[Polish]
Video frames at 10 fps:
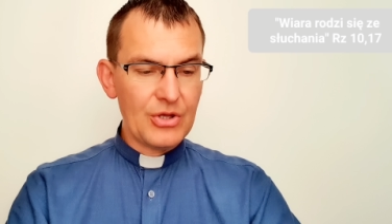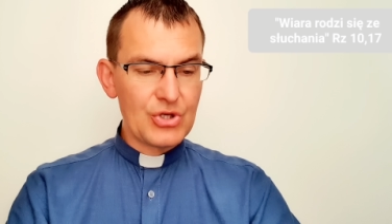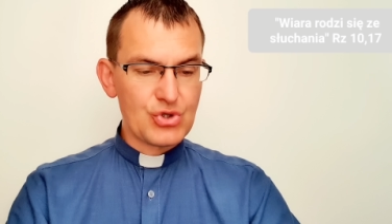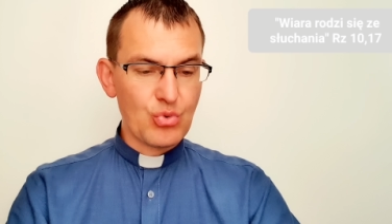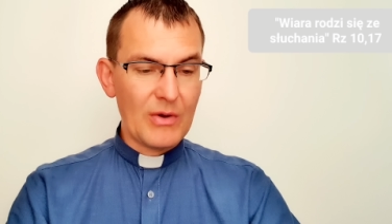
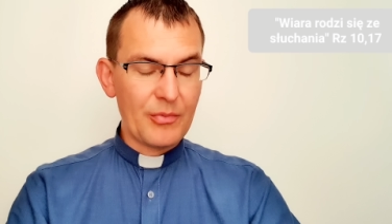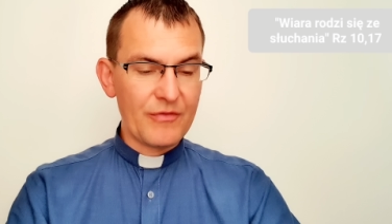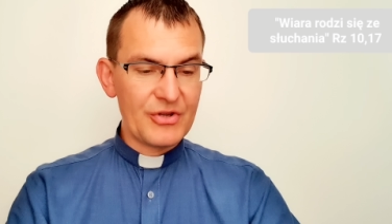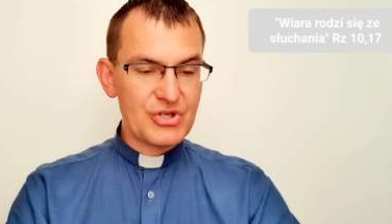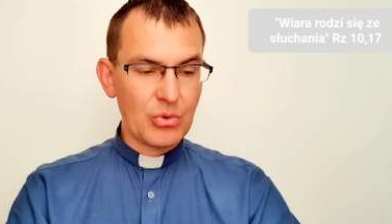Jeszua
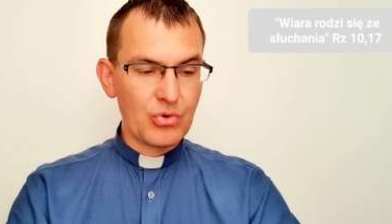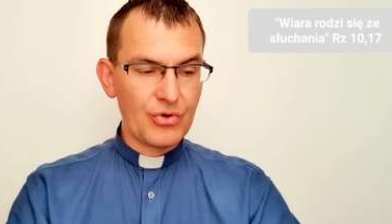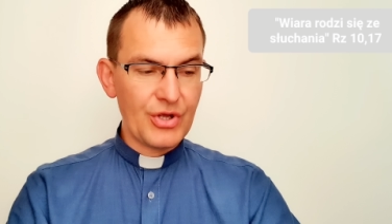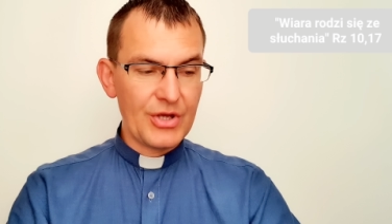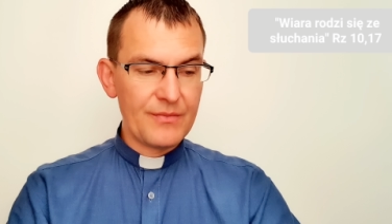powiedział do
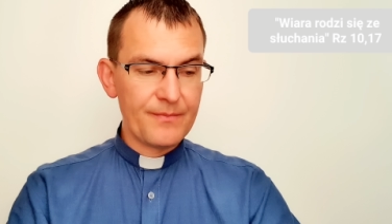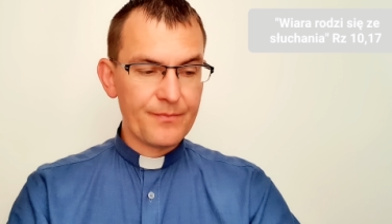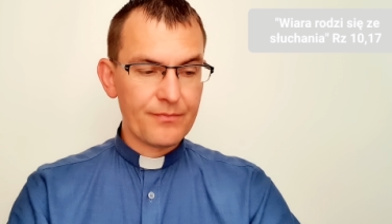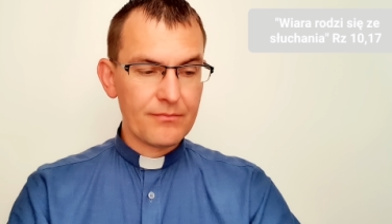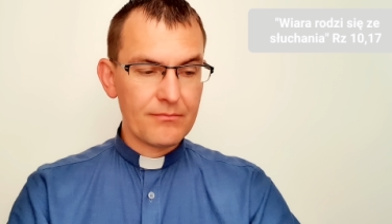niej:
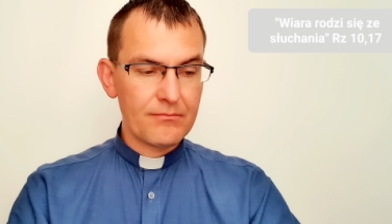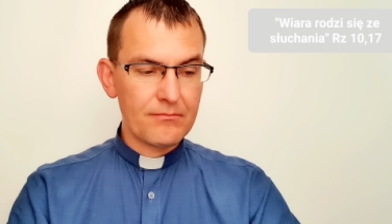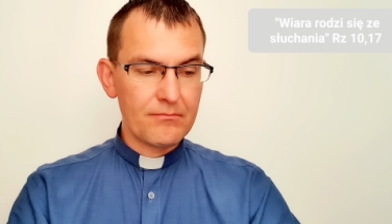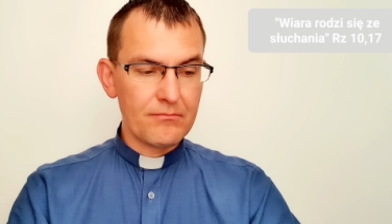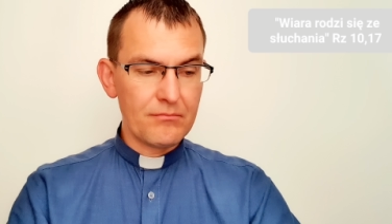
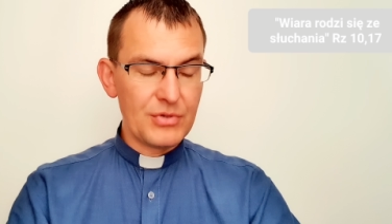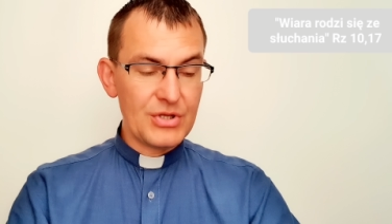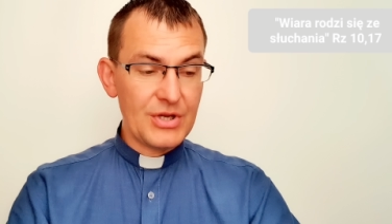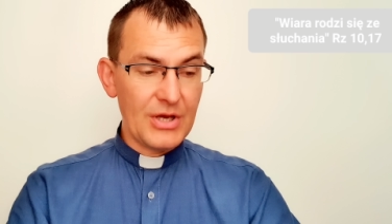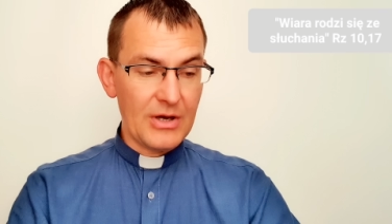
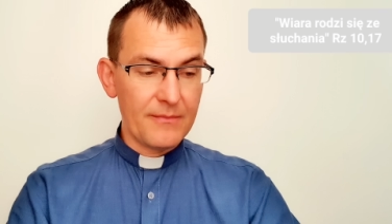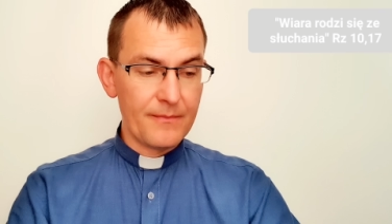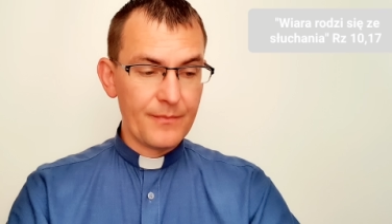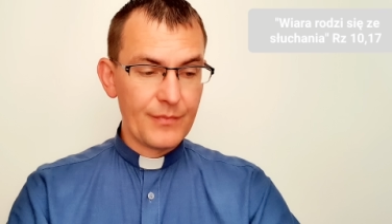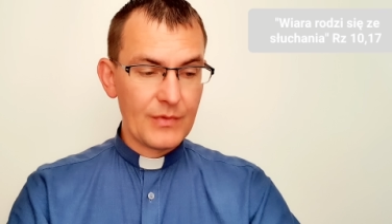
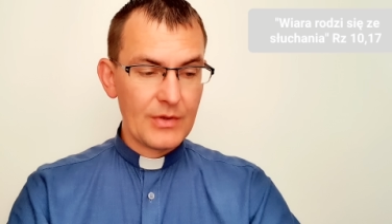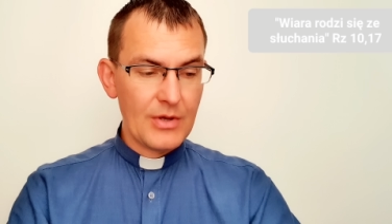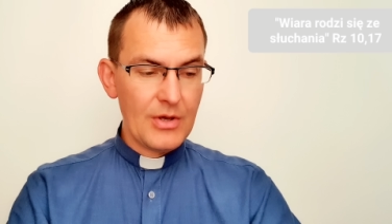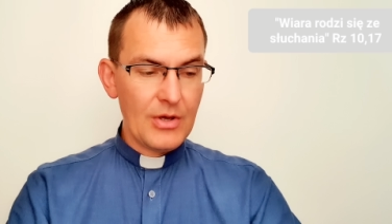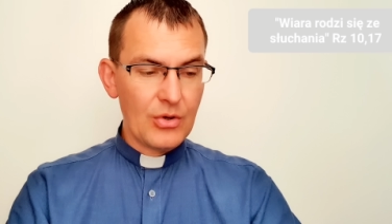Miriam.
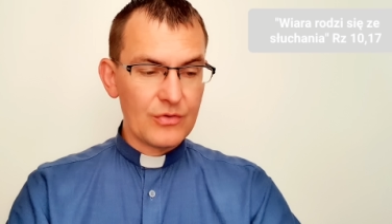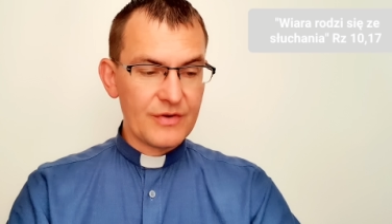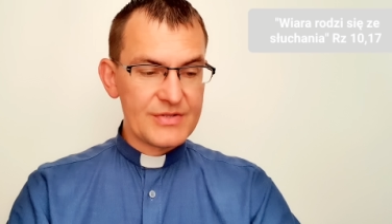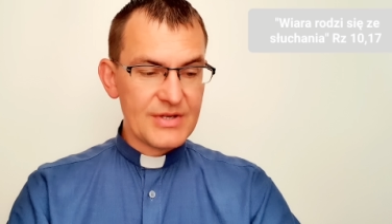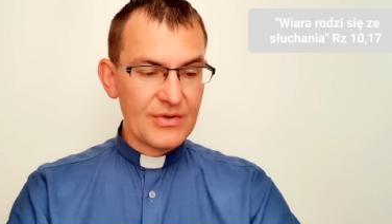
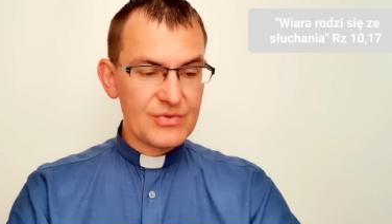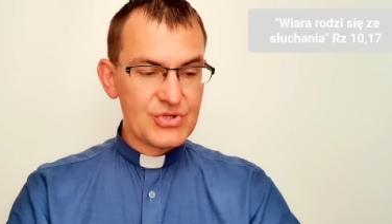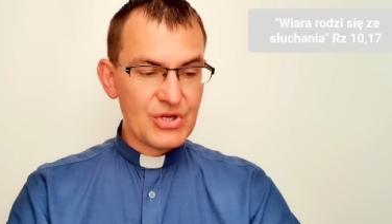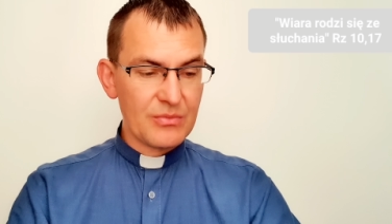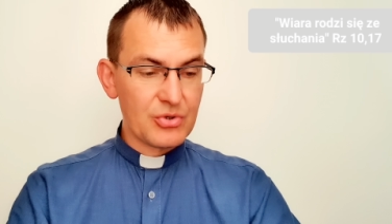Odwracając
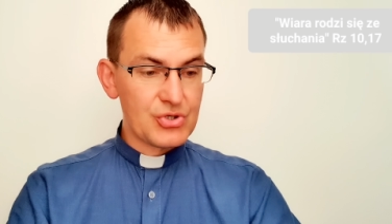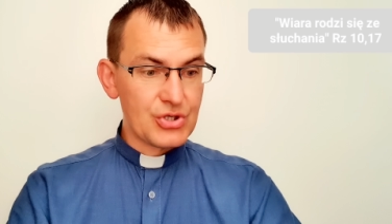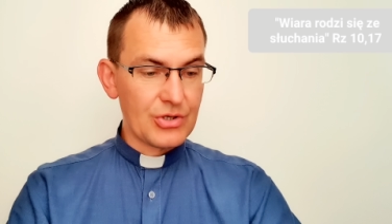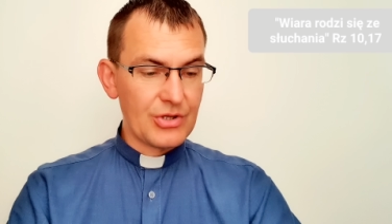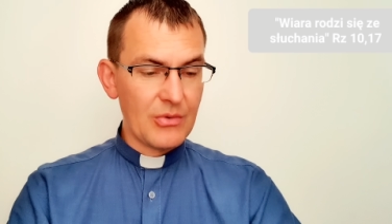się,
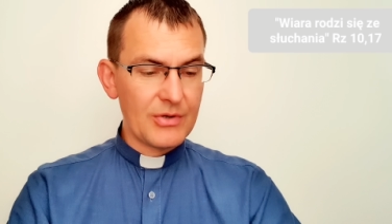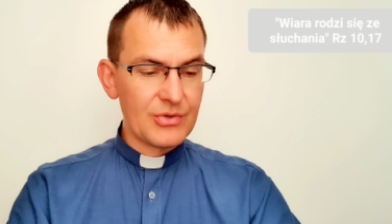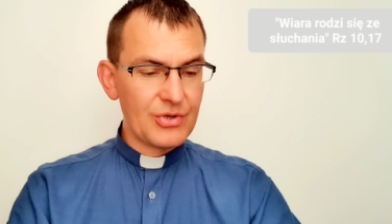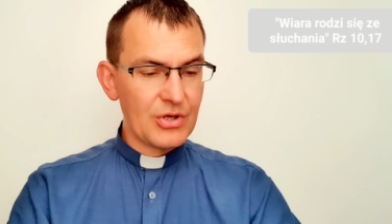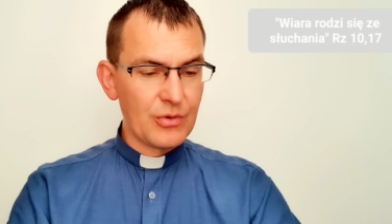krzyknęła
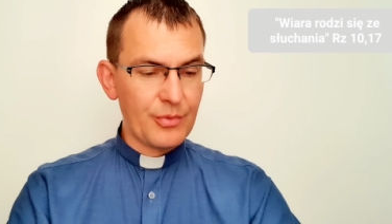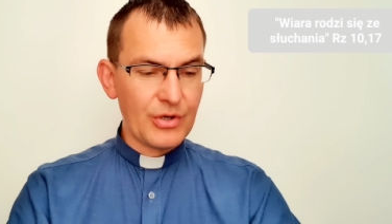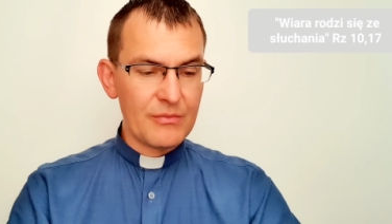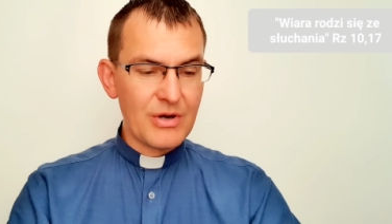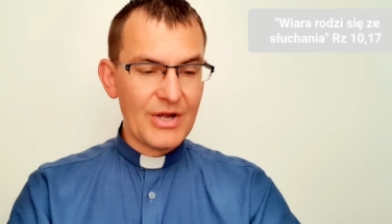do niego po
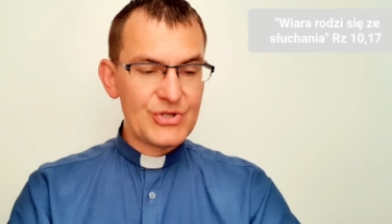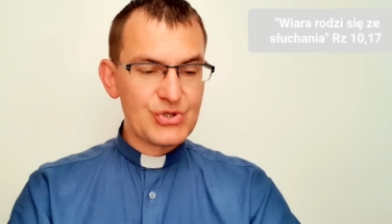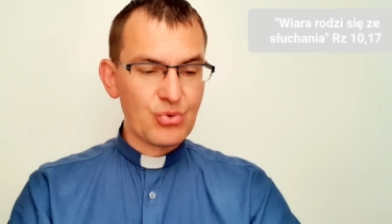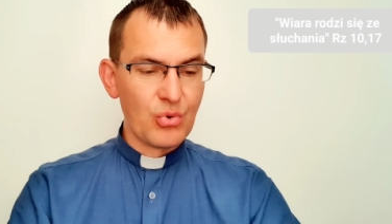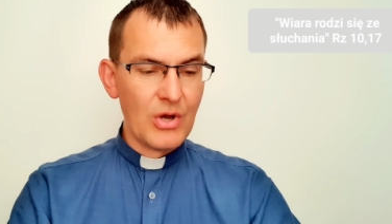
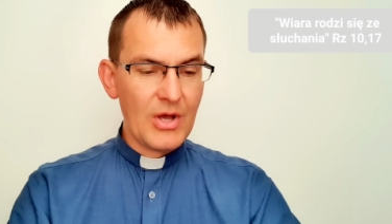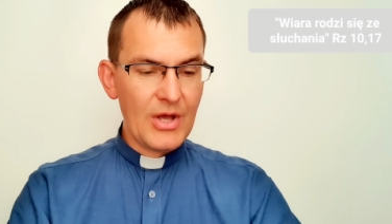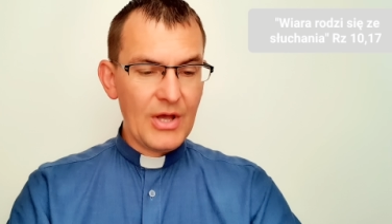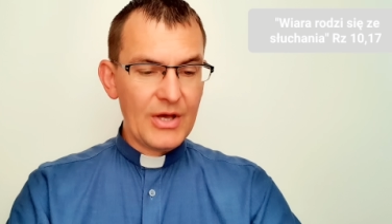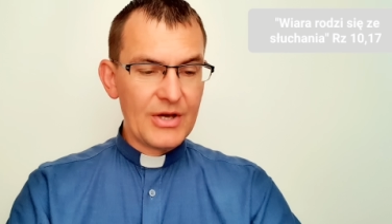hebrajsku:
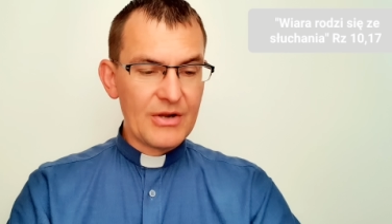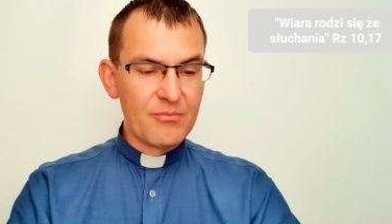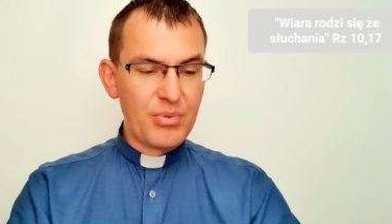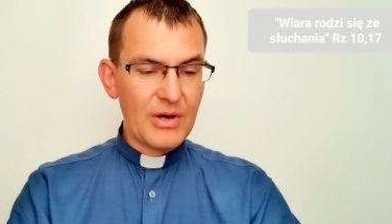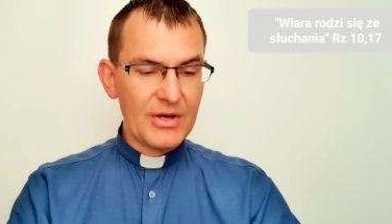
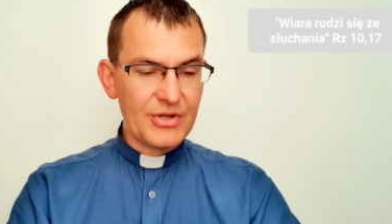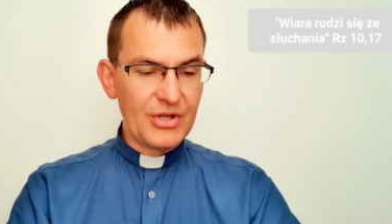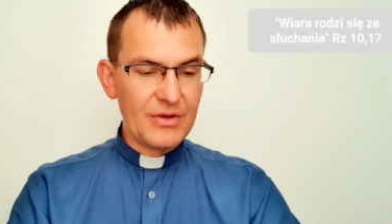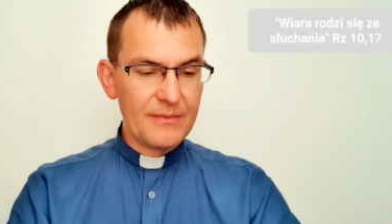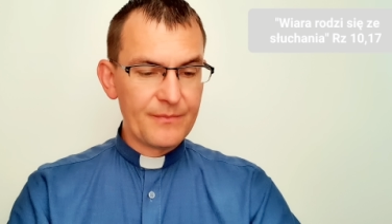
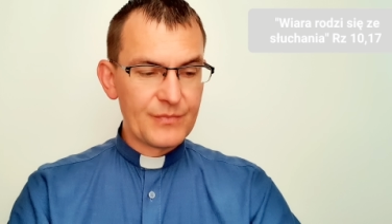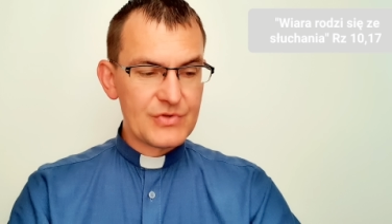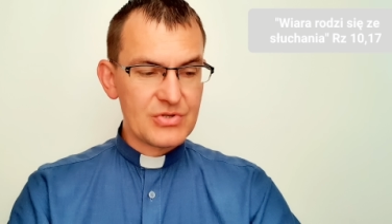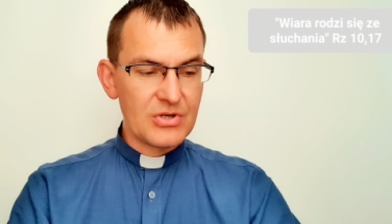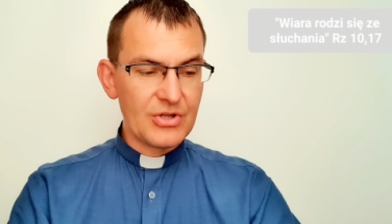Rabbani,
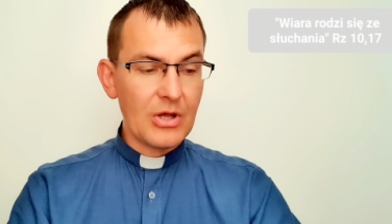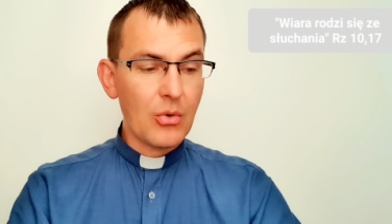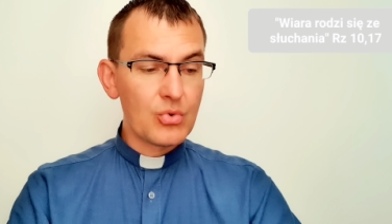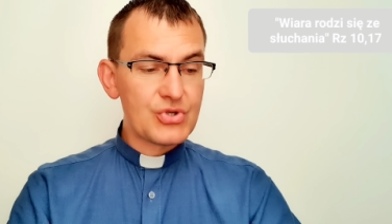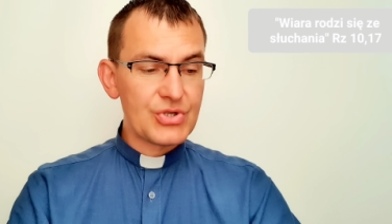czyli
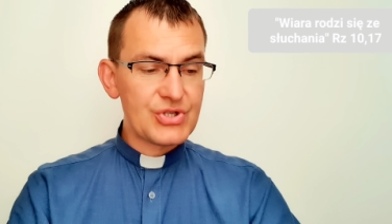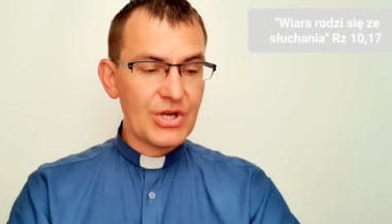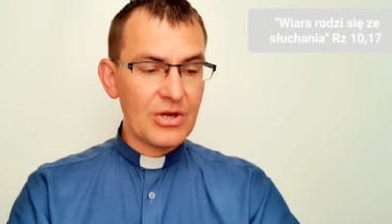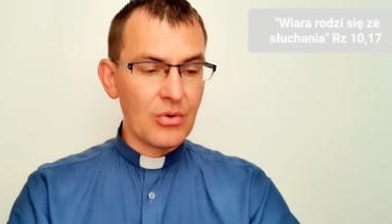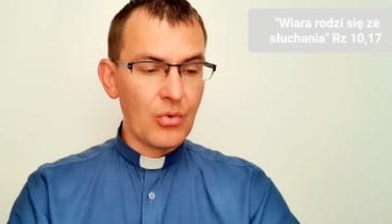
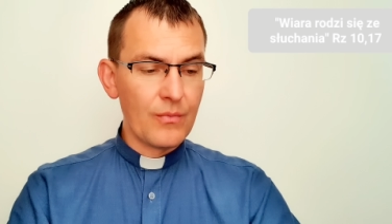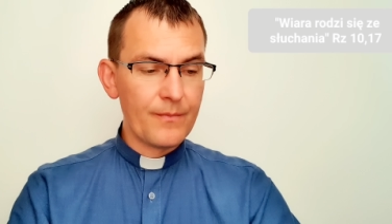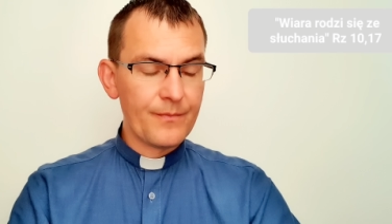nauczycielu.